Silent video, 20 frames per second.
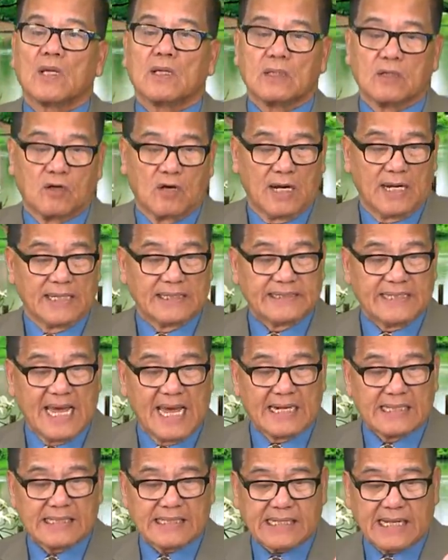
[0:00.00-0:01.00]
gọi là
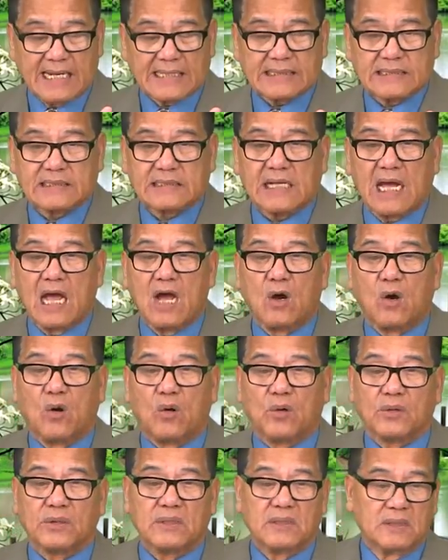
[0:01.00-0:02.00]
giãn cách xã
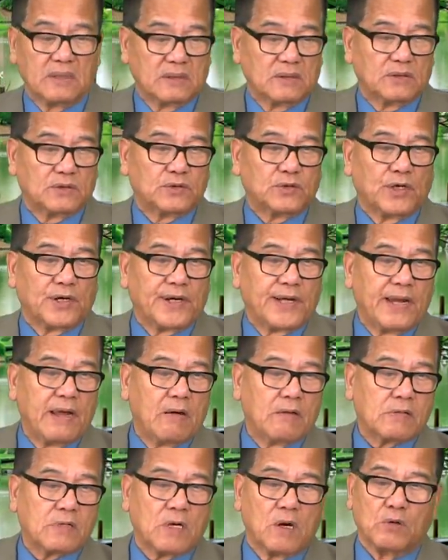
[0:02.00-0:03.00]
hội rồi
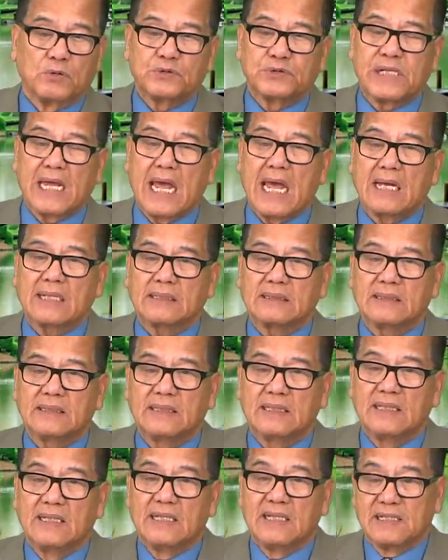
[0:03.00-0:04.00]
đeo khẩu trang
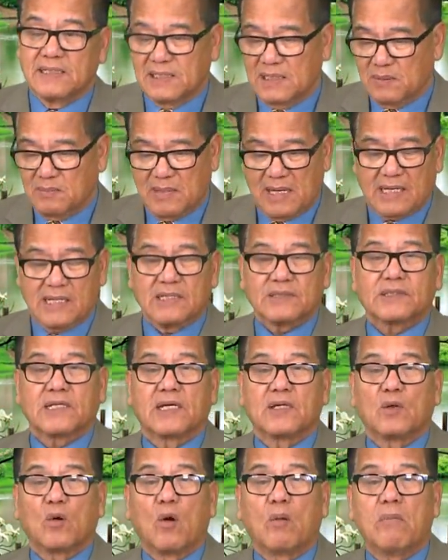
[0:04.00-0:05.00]
nhưng mà cái
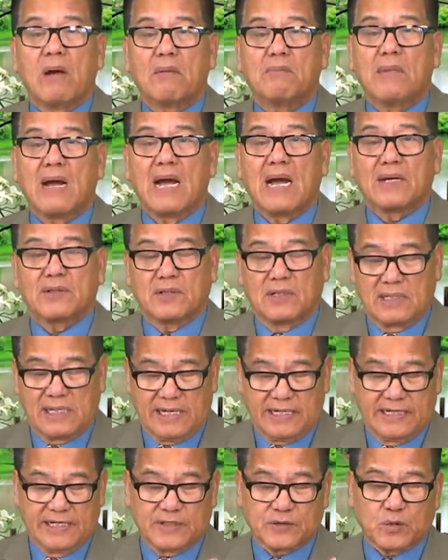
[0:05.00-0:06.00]
tên Obama nó lại
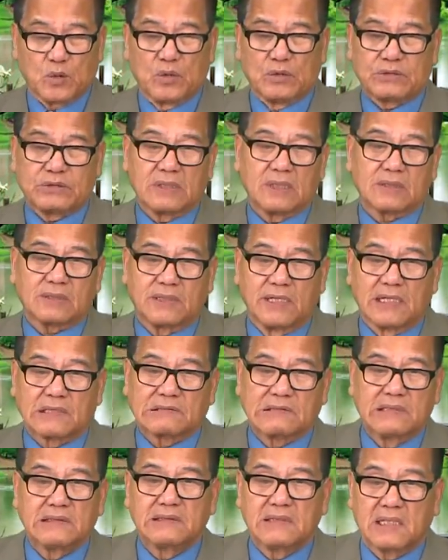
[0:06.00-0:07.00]
đi tổ chức tiệc
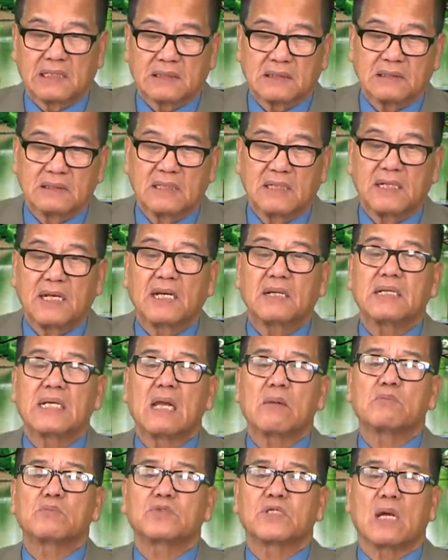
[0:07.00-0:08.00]
sinh nhật để đến
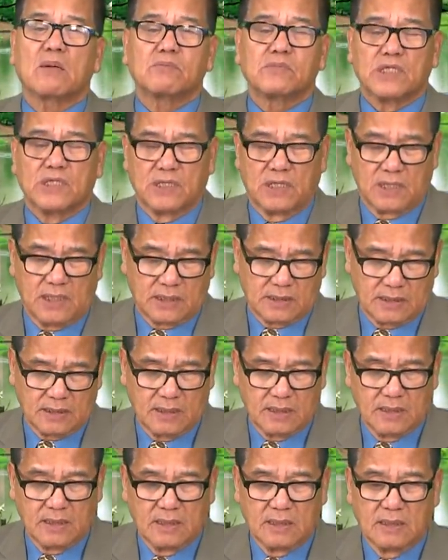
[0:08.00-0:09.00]
500 người
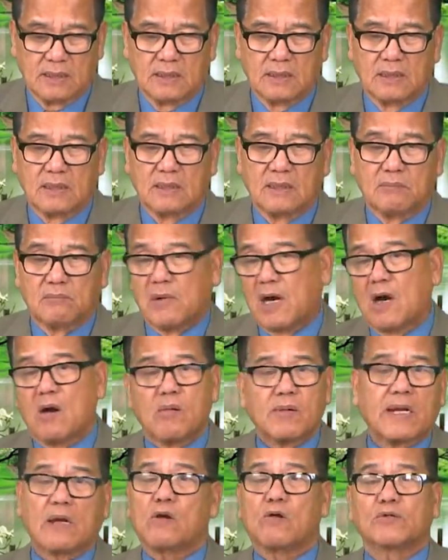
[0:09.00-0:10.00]
mà
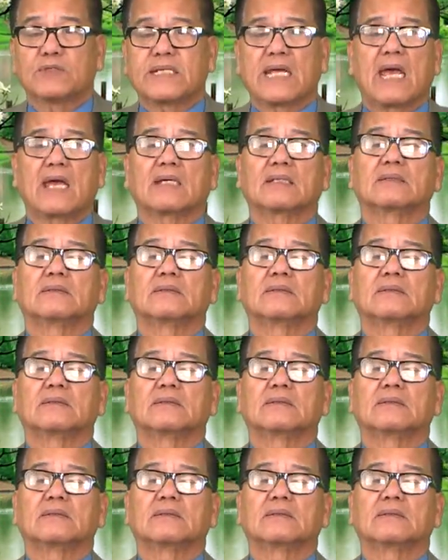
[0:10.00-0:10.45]
không đeo khẩu trang